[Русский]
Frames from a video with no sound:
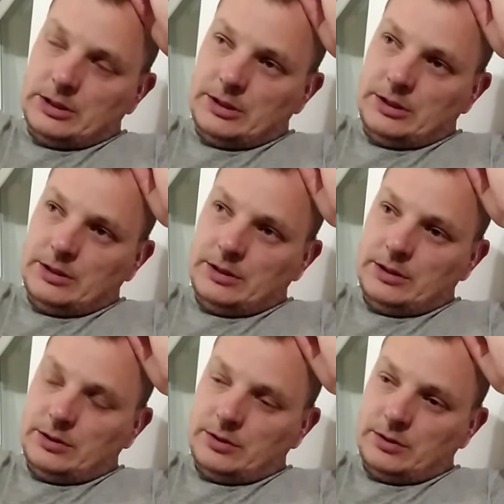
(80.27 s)

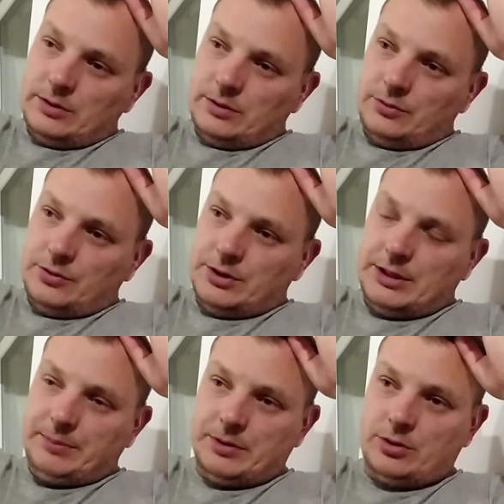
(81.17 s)
И
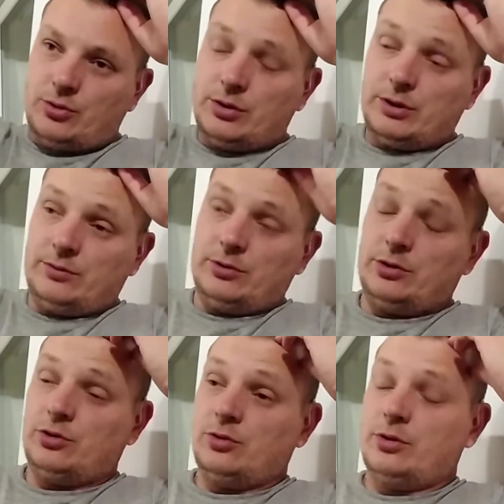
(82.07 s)
все приходят вот
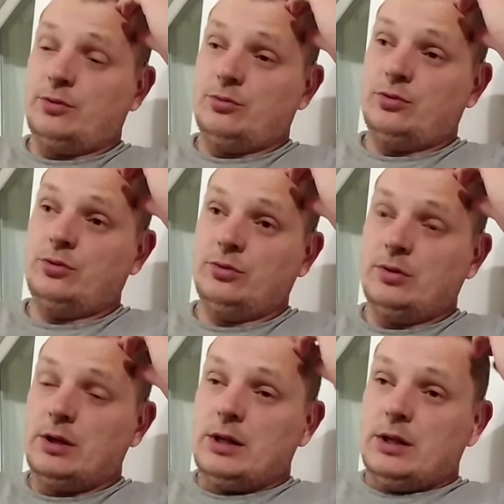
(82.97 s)
еще к
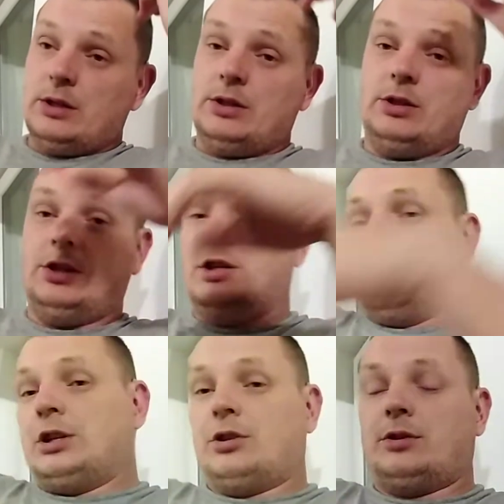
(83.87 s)
нему
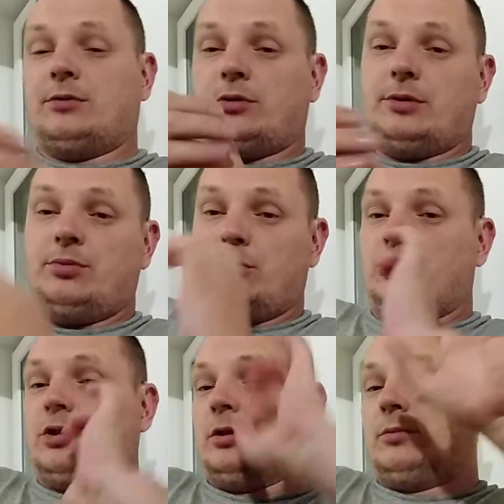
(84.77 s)
держит того
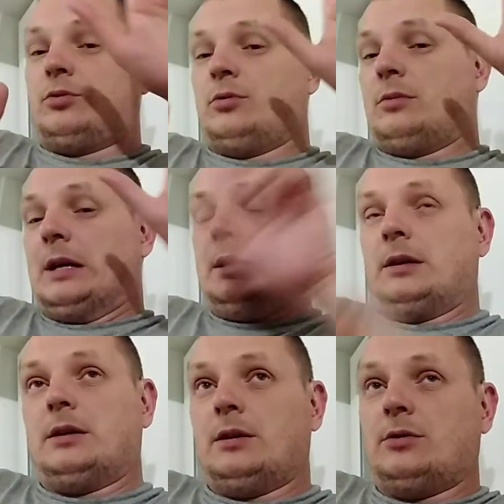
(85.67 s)
ребеночка, там такой
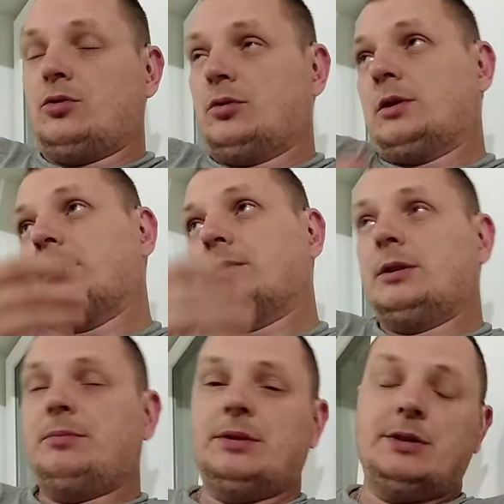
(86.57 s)
маленький, что-то там
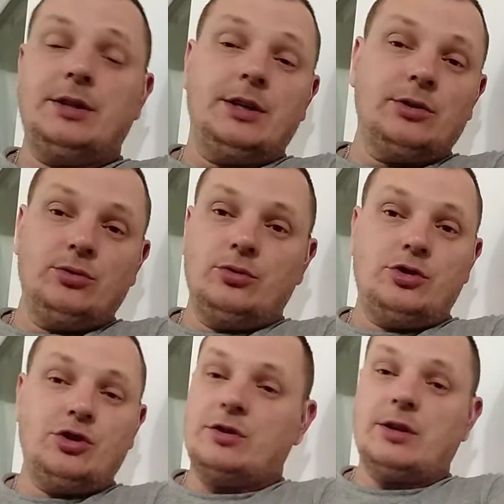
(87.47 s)
все
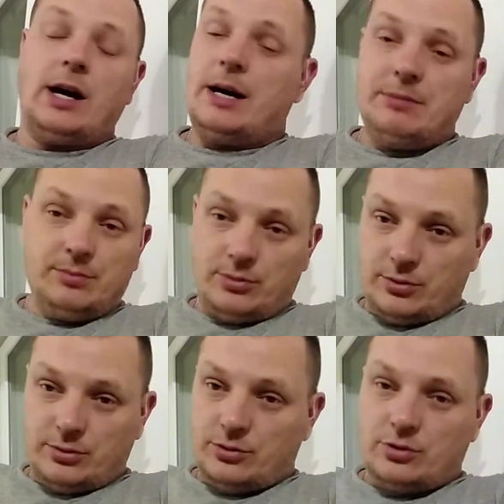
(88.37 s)
беседуют, часами
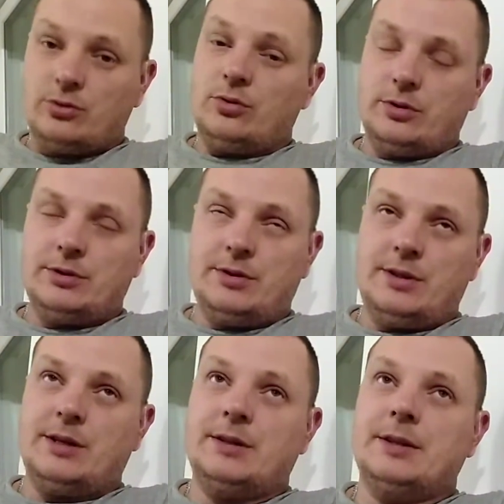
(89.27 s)
просто очень долго
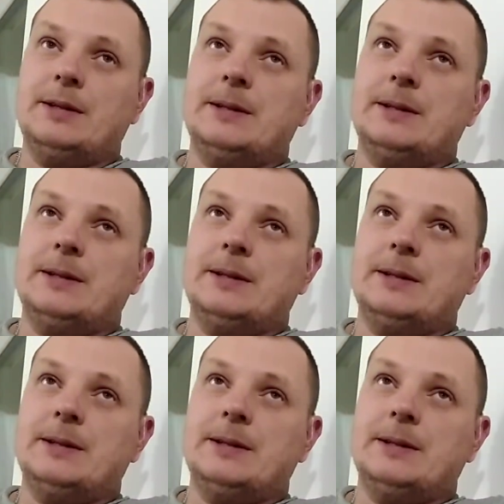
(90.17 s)
сидят.